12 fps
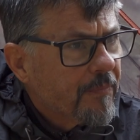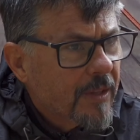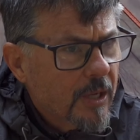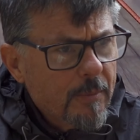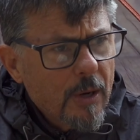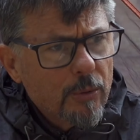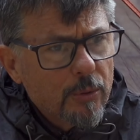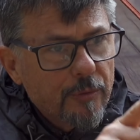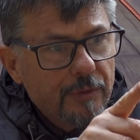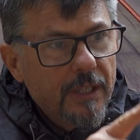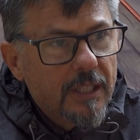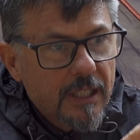Tem uma
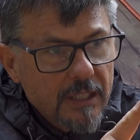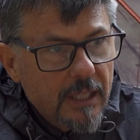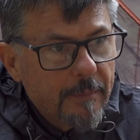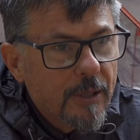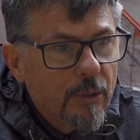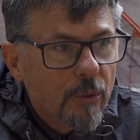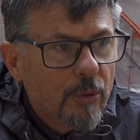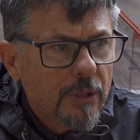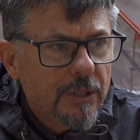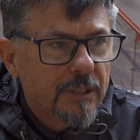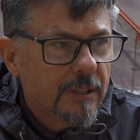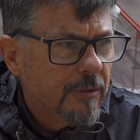rodovia aqui, tá meio
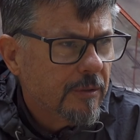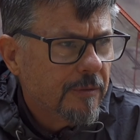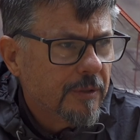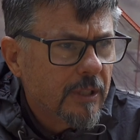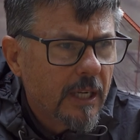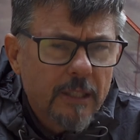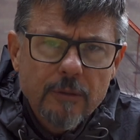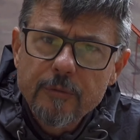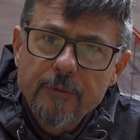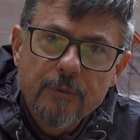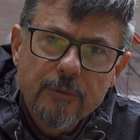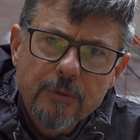longe, se ouve ouvi lá do
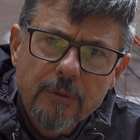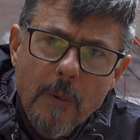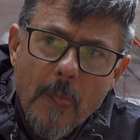fundo,